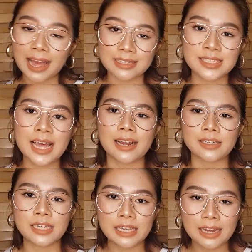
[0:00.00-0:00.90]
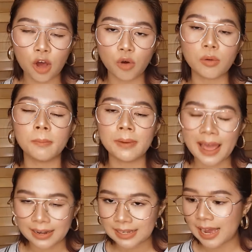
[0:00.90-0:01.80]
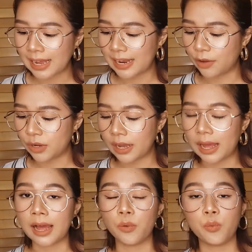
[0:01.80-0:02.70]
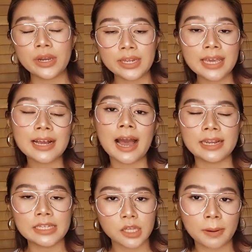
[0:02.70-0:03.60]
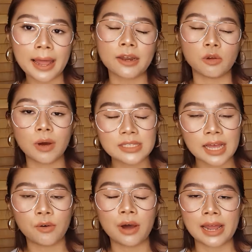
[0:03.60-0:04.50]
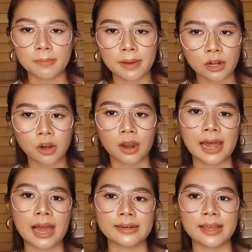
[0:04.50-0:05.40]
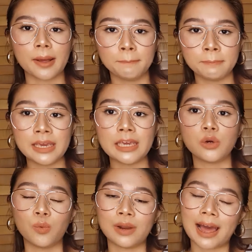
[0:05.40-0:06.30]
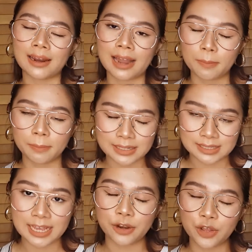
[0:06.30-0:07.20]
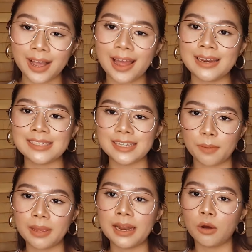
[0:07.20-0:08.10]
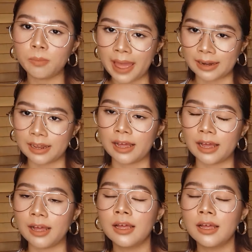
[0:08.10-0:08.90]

ลังจากที่เราแพลนงานแล้วนะคะวิธีการที่จะแพลนว่าจะเอาอะไรมาก่อนหลังเนี่ยมีอยู่หลากหลายปัจจัยด้วยกันที่จะทำให้เราแบ่งนะคะ